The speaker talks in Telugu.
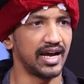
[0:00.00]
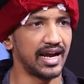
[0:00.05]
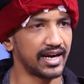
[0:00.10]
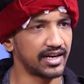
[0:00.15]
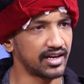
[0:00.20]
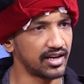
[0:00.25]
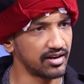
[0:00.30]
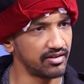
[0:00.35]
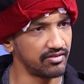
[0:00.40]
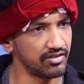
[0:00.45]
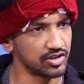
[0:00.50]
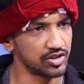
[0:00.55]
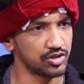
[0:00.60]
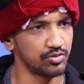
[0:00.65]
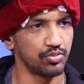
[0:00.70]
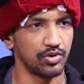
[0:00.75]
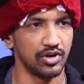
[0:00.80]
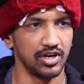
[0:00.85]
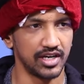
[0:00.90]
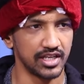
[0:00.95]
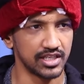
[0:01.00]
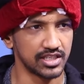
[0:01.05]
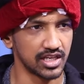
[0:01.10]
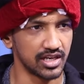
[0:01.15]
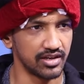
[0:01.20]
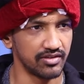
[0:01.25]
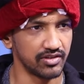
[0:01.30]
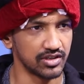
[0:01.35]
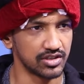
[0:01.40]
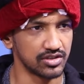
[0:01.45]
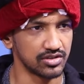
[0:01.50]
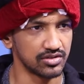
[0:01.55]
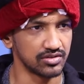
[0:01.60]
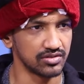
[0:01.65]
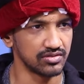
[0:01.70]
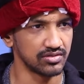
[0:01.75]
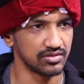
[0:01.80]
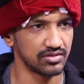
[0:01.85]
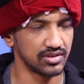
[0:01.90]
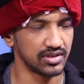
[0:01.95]
యాక్టర్ అవ్వచ్చు పొలిటీషియన్ అవ్వచ్చు
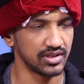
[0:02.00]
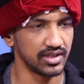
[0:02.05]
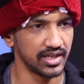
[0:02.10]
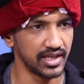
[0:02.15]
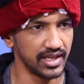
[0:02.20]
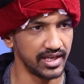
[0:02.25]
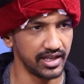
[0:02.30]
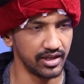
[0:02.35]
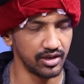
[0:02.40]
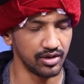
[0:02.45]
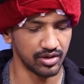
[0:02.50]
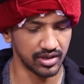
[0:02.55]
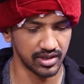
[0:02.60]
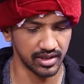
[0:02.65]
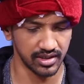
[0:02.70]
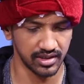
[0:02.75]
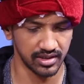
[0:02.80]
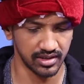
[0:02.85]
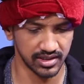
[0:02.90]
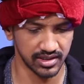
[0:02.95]
ఎనీ ఒక